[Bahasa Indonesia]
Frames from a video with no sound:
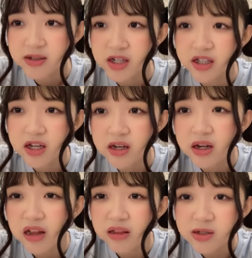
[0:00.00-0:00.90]
Jadi
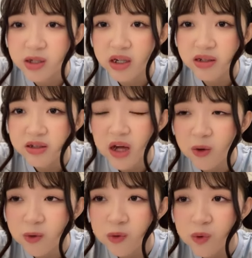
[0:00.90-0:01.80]
Gandhi yang gantiin
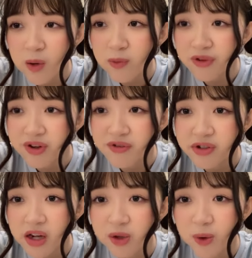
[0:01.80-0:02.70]
aku. Kamu verifikasi
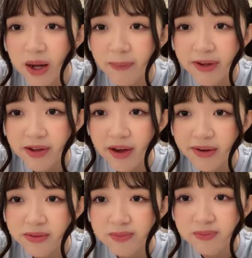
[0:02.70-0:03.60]
tanggal 28 ya?
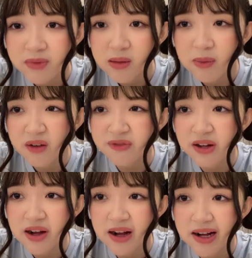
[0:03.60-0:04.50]
Maaf ya.